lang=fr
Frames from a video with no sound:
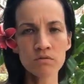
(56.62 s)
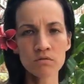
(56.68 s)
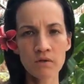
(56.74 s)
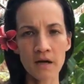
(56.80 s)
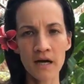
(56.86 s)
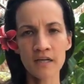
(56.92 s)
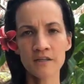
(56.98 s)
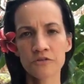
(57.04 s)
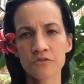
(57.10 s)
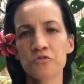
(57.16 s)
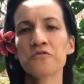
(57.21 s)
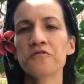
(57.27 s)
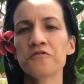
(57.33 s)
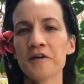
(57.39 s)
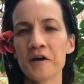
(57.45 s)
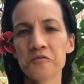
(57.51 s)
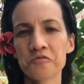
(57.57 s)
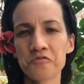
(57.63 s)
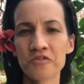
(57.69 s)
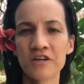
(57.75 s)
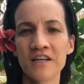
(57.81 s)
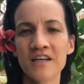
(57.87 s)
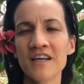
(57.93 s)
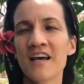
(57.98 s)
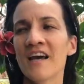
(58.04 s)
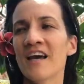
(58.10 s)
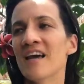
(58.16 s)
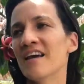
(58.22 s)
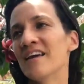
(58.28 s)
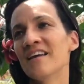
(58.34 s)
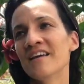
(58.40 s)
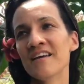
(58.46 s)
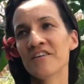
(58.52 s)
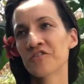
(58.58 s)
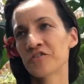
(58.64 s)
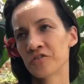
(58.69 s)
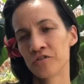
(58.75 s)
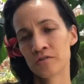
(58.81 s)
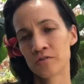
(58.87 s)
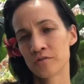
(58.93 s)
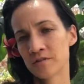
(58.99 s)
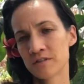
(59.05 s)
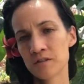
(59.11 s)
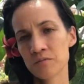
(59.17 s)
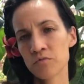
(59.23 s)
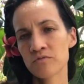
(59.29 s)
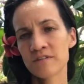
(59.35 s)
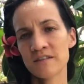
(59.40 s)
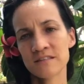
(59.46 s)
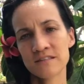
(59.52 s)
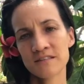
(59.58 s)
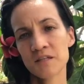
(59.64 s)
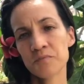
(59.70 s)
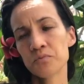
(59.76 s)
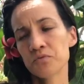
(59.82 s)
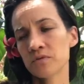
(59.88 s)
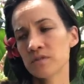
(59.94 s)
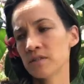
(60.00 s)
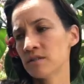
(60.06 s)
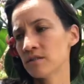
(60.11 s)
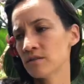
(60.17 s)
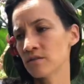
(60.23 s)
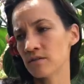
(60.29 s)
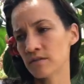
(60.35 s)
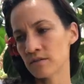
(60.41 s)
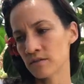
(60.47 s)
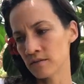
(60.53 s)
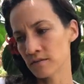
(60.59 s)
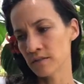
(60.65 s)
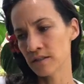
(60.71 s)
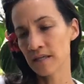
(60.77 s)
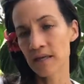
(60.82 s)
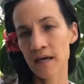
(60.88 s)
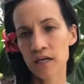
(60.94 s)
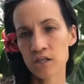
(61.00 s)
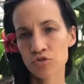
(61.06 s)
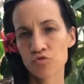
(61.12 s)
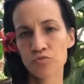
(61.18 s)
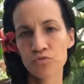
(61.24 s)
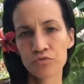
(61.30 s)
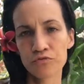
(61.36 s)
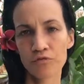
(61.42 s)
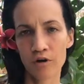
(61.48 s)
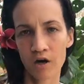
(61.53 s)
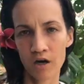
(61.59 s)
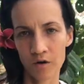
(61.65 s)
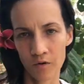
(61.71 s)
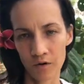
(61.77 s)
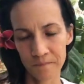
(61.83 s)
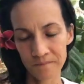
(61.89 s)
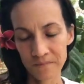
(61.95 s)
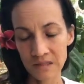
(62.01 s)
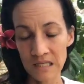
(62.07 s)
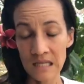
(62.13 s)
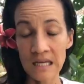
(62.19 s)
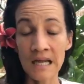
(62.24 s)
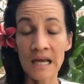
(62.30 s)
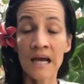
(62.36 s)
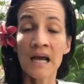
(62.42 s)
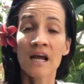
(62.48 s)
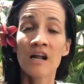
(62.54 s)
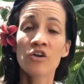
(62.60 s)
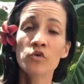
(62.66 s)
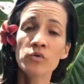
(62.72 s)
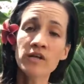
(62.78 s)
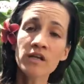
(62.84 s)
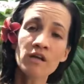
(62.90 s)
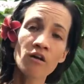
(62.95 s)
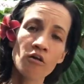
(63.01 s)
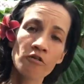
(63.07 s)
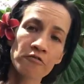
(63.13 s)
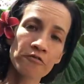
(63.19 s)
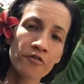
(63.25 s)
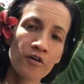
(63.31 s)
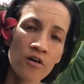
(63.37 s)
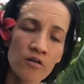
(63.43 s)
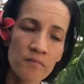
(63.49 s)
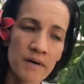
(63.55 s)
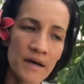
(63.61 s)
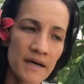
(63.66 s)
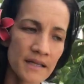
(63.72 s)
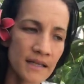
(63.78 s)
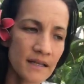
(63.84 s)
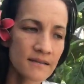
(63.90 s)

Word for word: Allez tout faire bouler et euh, c'est bon, vas-y, t'es puni, euh, dégage, je veux plus te voir. Quoi. Lui, l'enfant, ben, il